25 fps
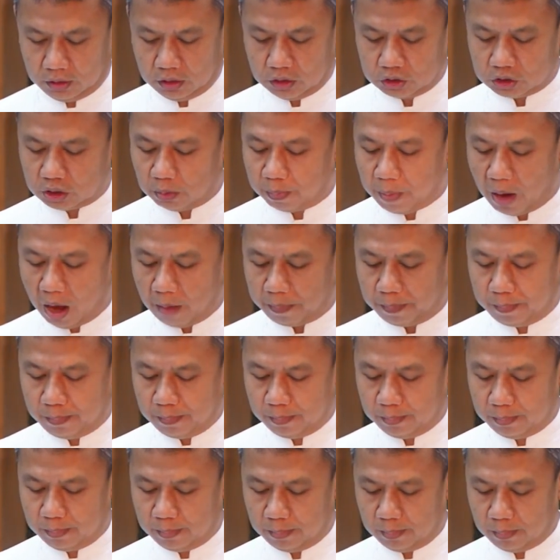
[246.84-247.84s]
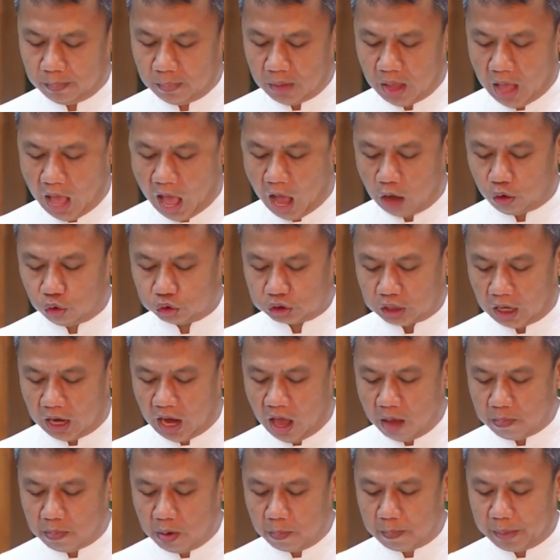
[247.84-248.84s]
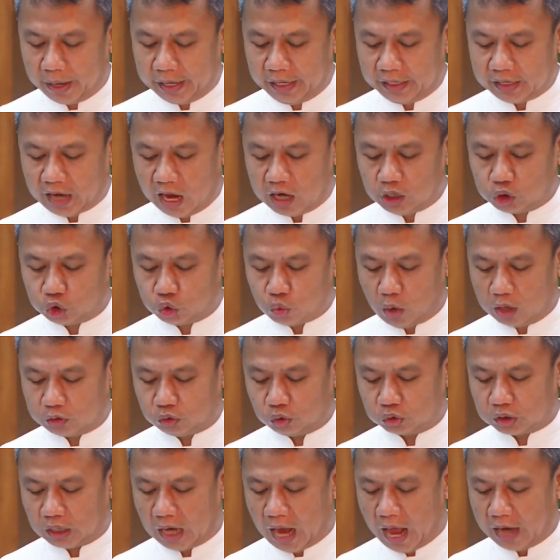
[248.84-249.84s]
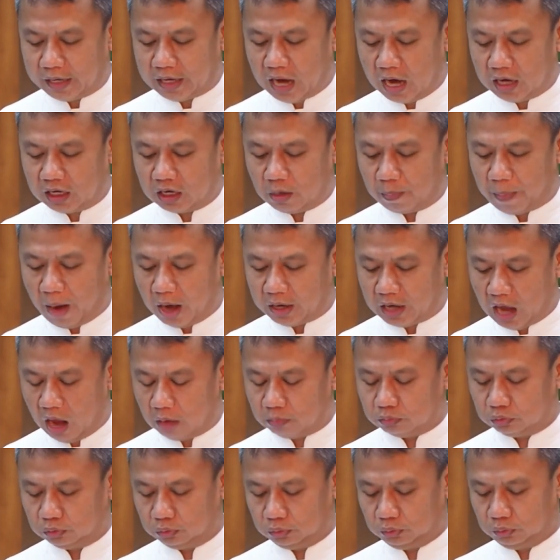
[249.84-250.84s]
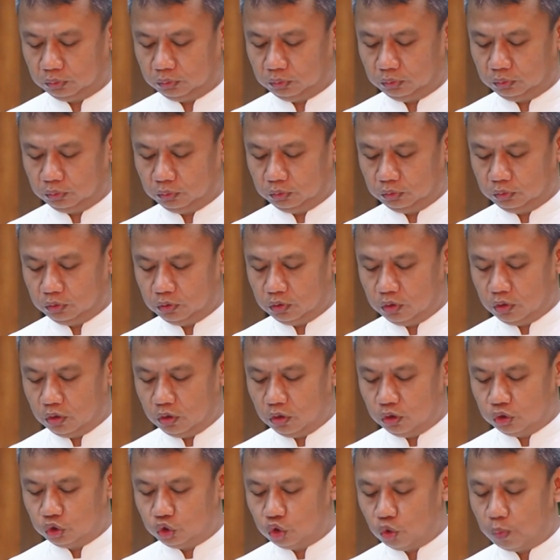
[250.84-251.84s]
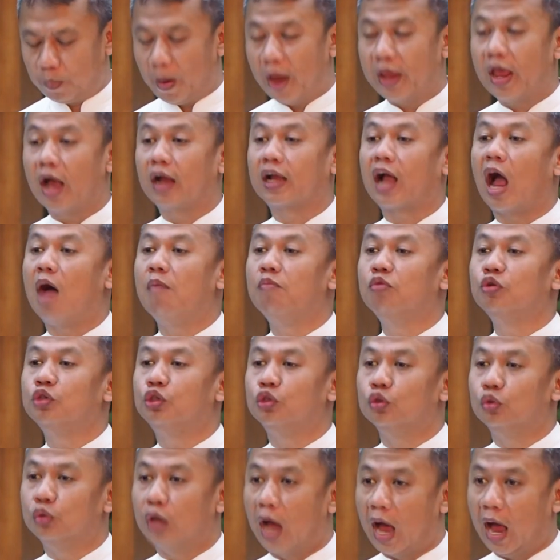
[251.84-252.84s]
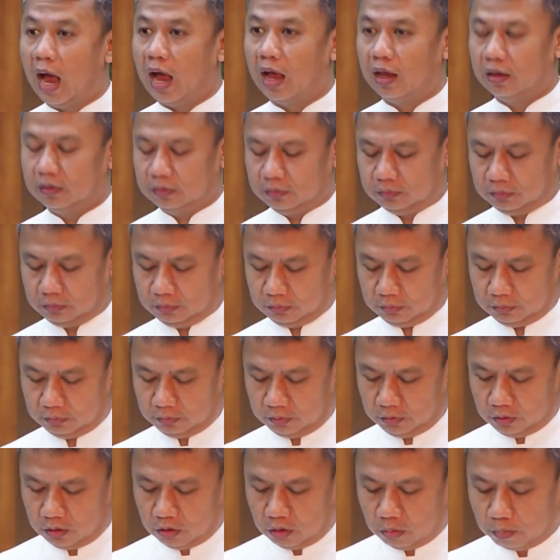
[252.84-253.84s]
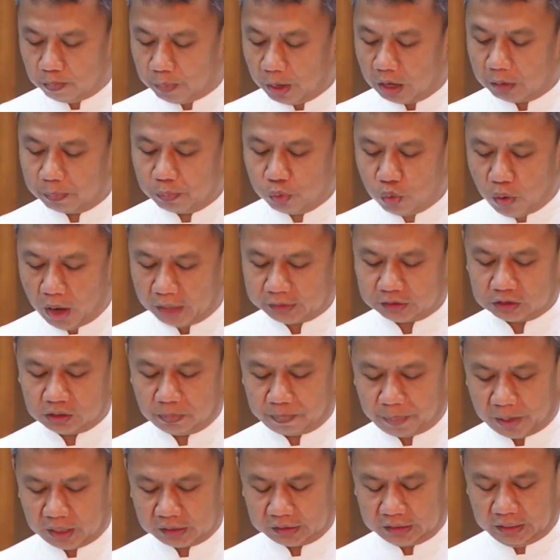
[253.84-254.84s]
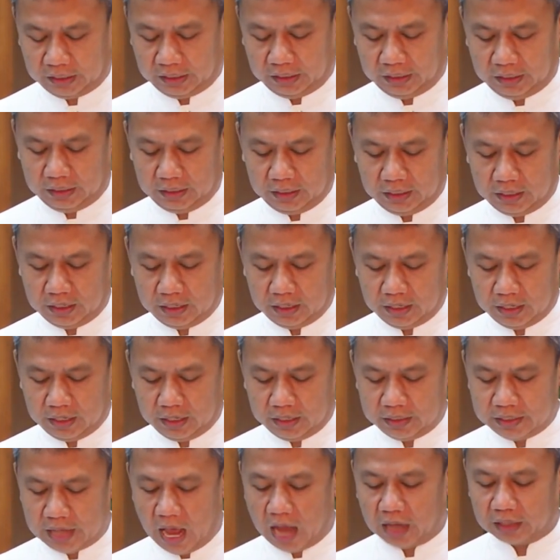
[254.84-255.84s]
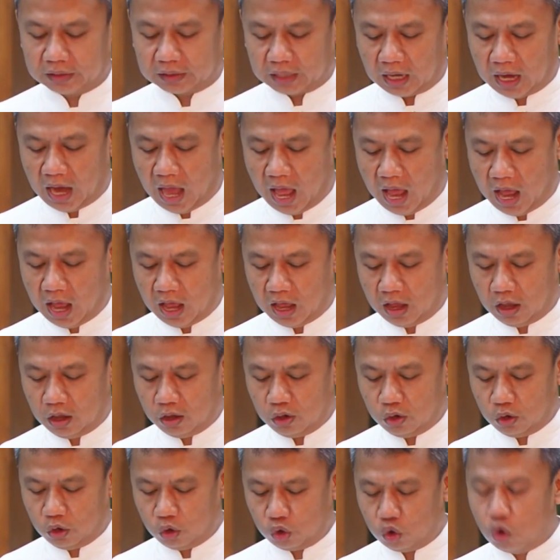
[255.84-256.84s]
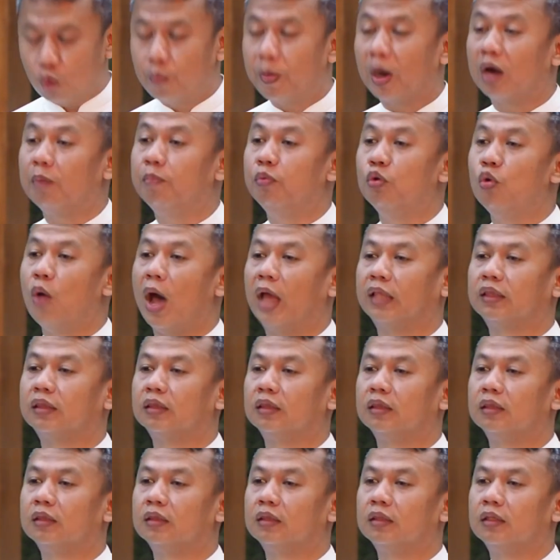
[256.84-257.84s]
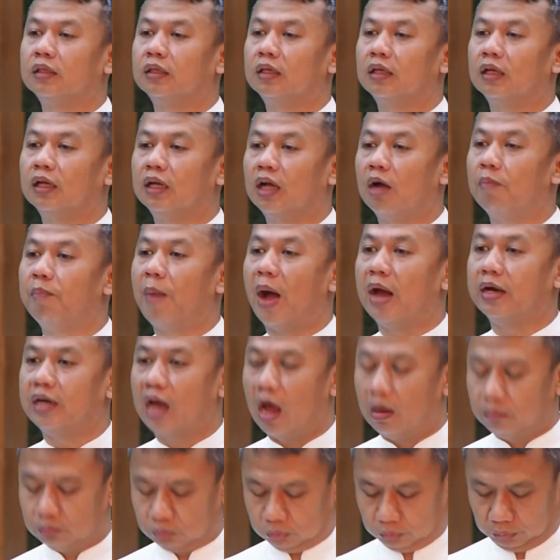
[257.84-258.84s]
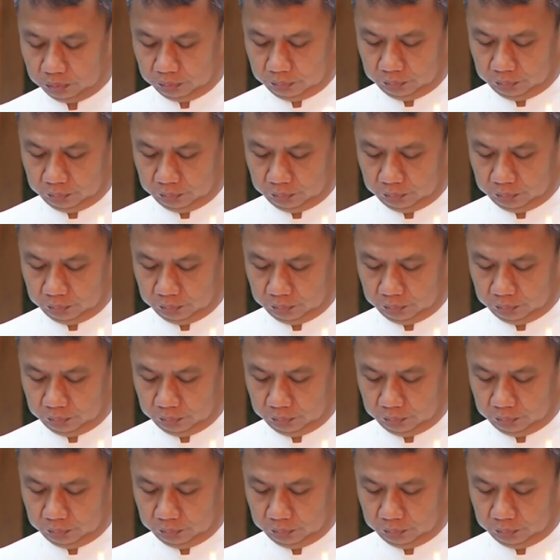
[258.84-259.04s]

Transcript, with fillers: Sebab aku telah memberikan suatu teladan kepadamu, supaya kamu juga berbuat seperti yang telah kuperbuat kepadamu.